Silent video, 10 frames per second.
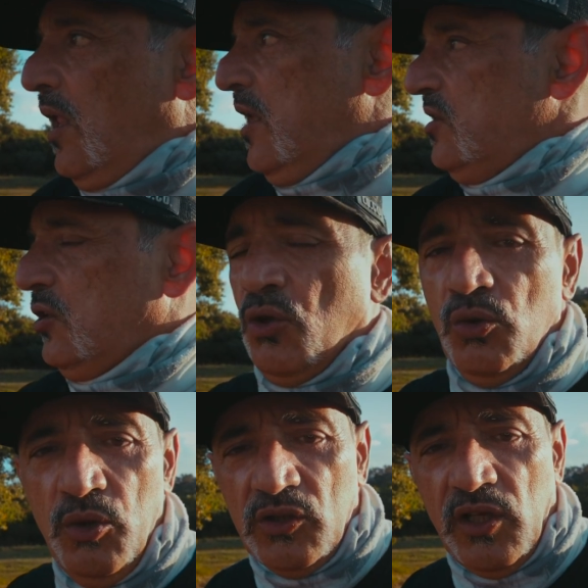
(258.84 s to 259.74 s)
Além de
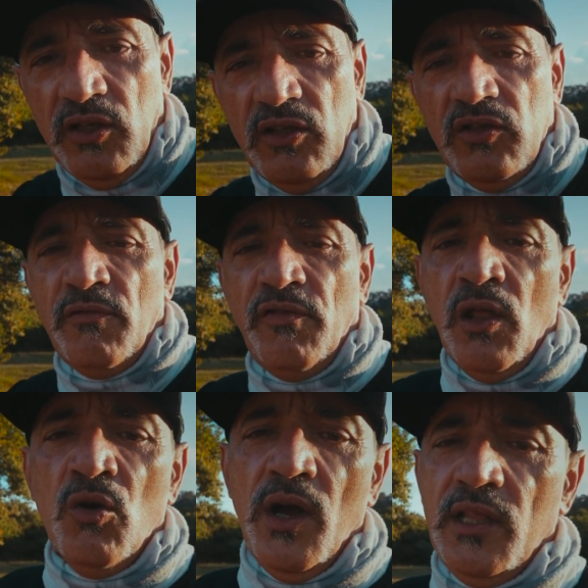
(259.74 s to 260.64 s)
tudo isso que a gente já
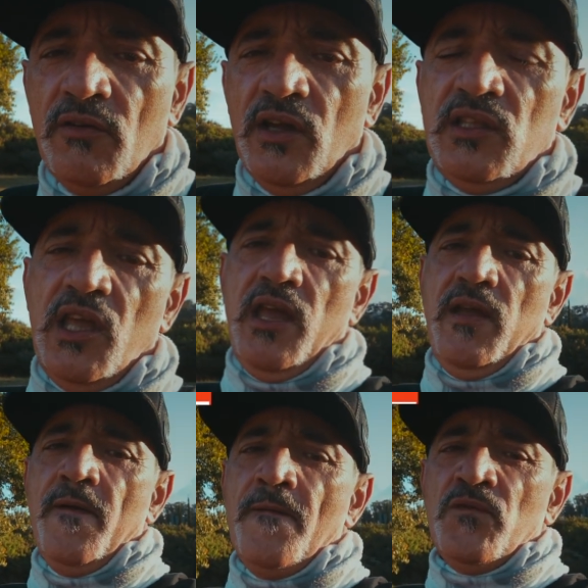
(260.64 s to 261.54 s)
falou, ainda vai
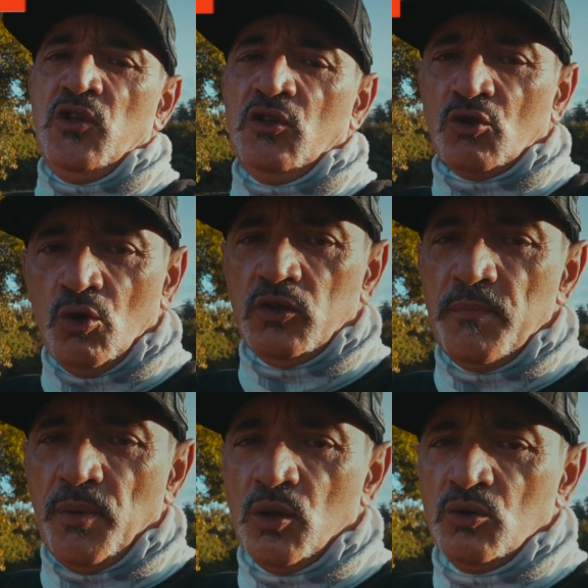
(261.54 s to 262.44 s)
ter
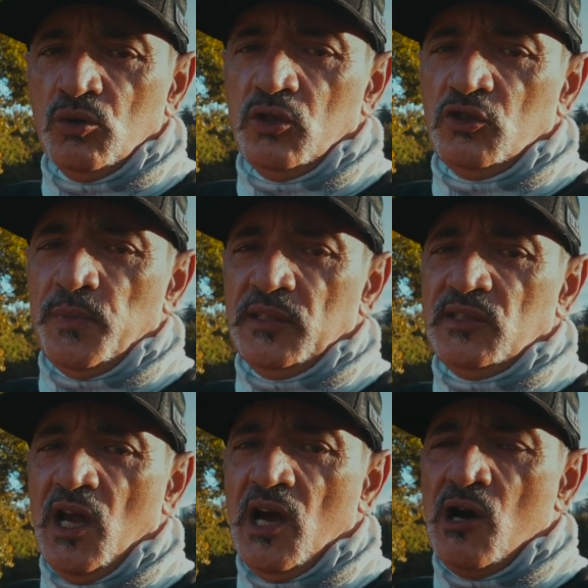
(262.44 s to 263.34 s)
desconto em produto
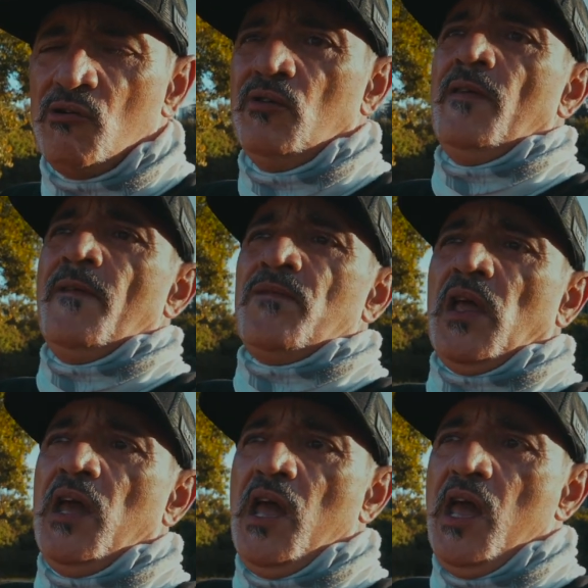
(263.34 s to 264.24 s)
especial,
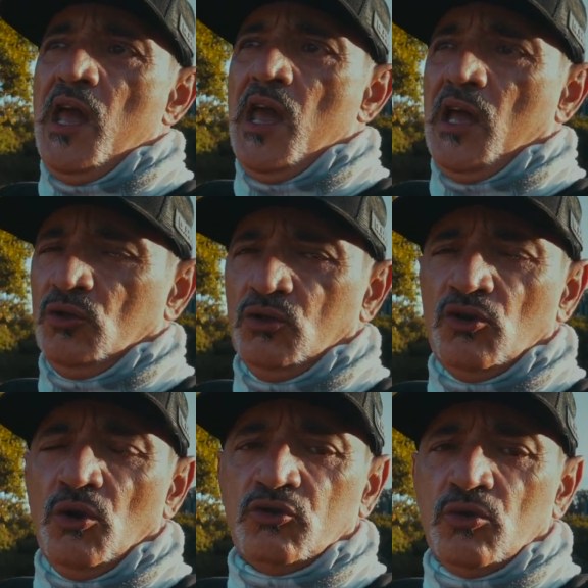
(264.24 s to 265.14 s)
é,
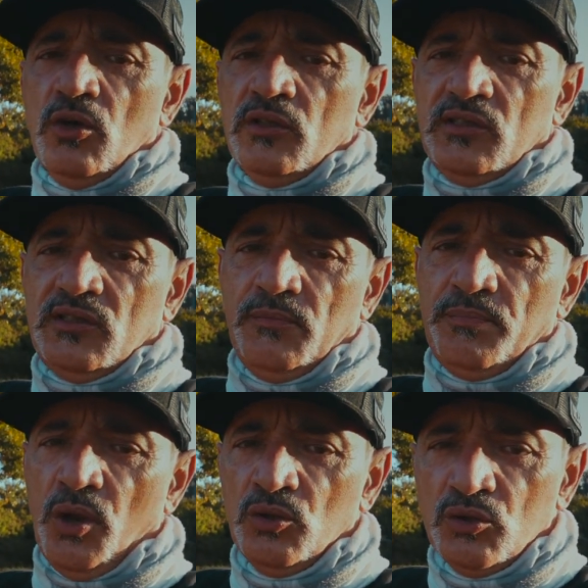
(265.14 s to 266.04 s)
dos Los Condes,
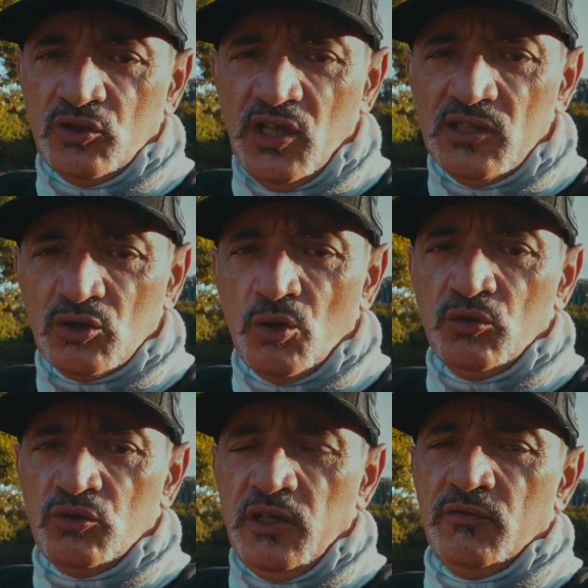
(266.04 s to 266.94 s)
produtos
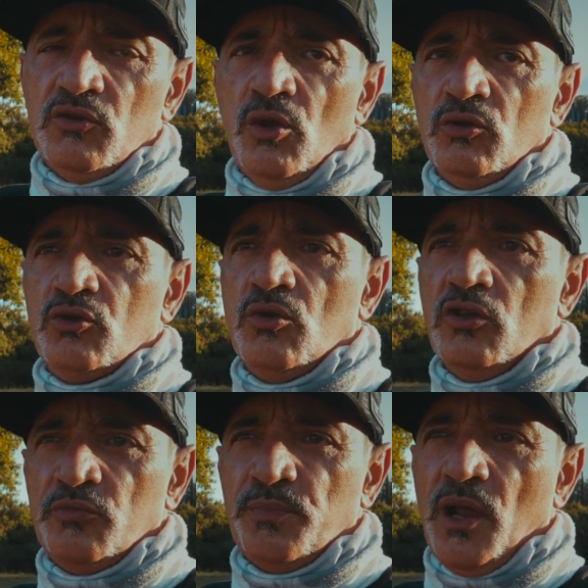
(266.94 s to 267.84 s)
exclusivos Los
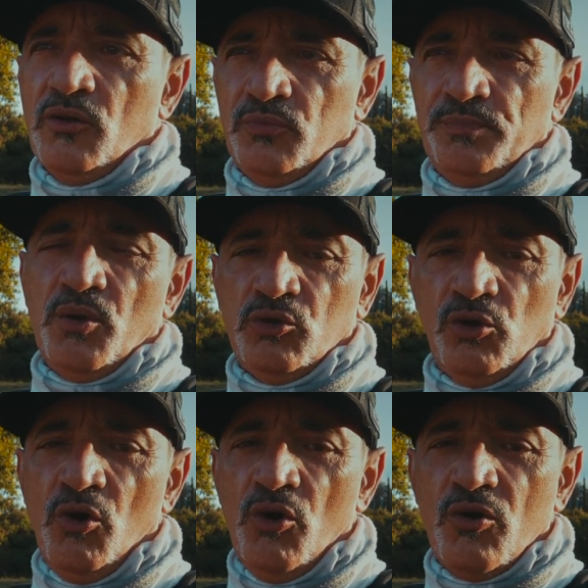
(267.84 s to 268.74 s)
Condes para
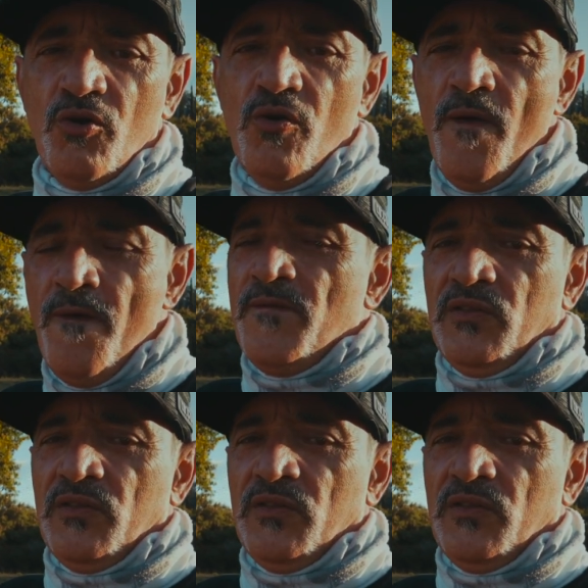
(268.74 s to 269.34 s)
os loucos.